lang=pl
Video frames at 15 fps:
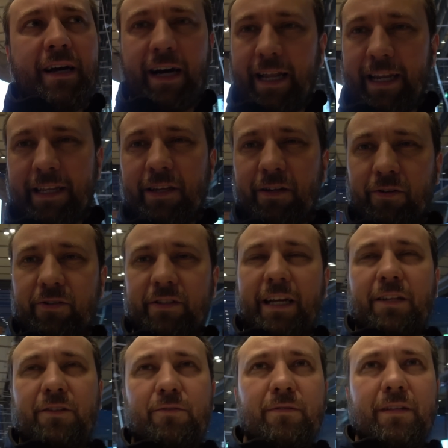ale nie o
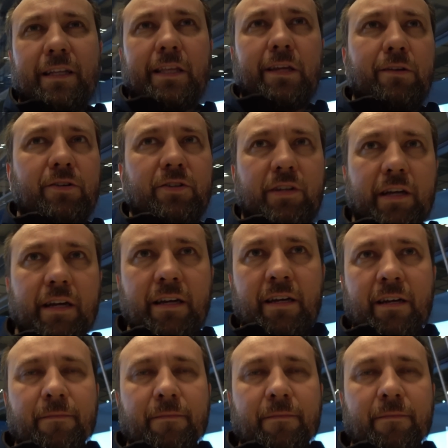statku, dlatego że